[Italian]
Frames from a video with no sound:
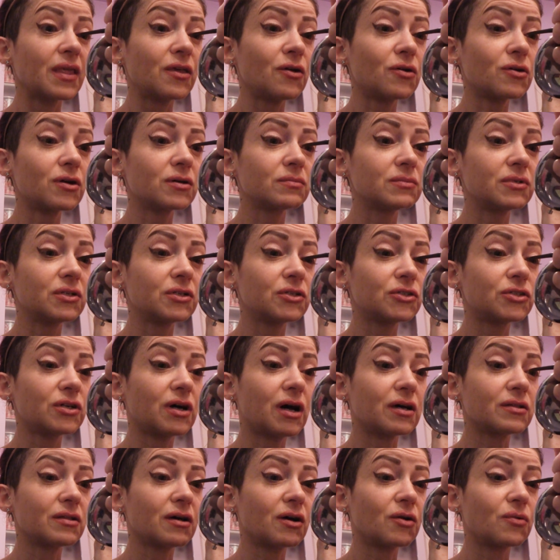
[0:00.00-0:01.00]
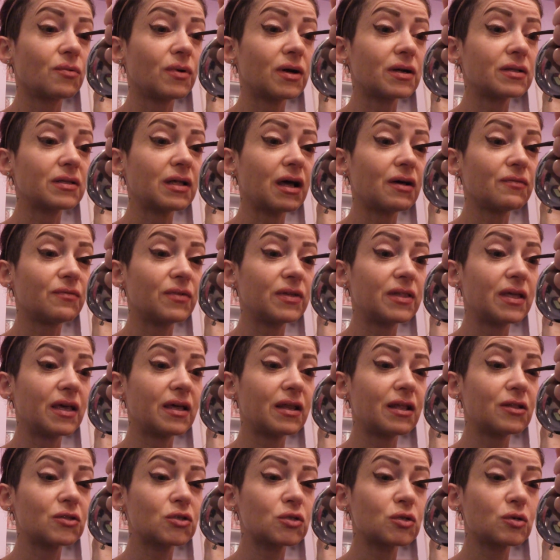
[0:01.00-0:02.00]
e ho cominciato a, guard- a
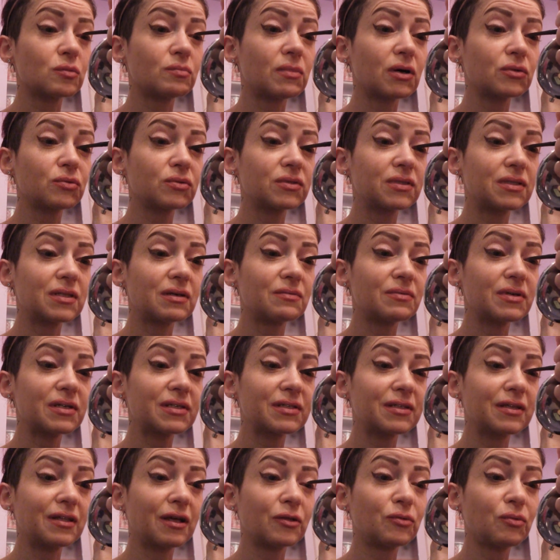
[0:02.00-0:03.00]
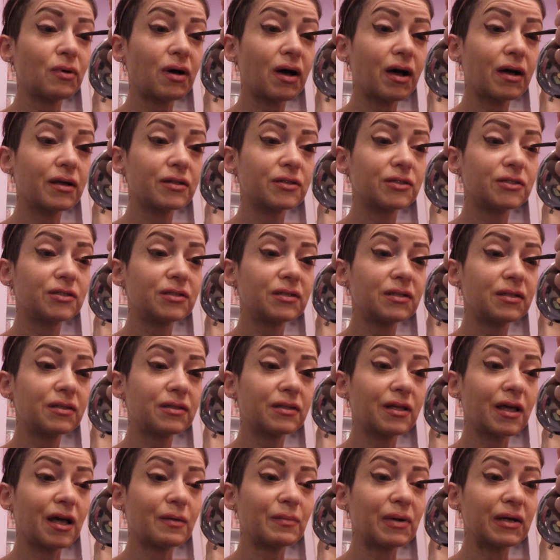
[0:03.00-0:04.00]
vedere insomma tutti questi tatuaggi
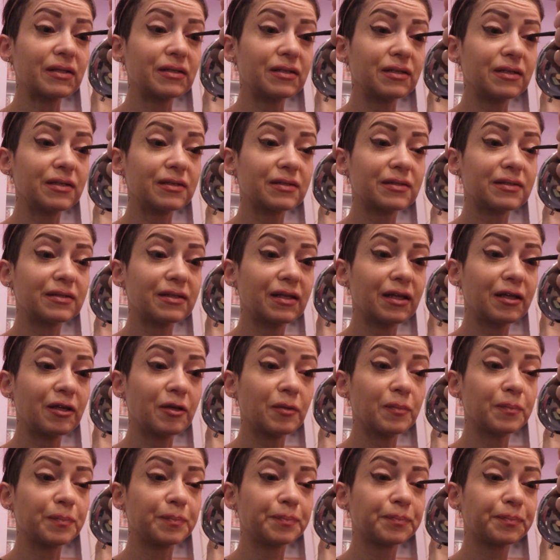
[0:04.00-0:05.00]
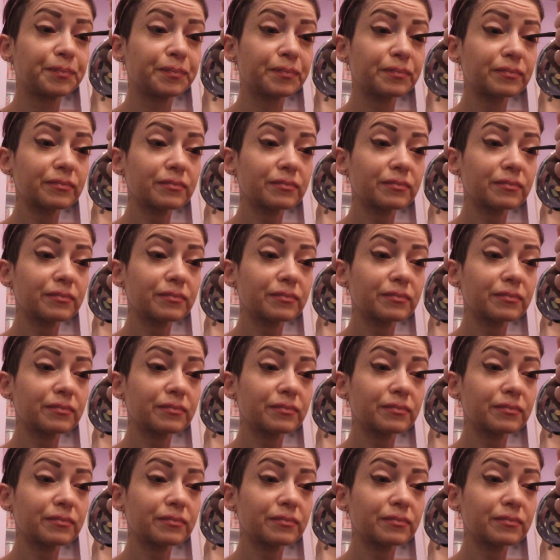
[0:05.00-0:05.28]
in tema Disney.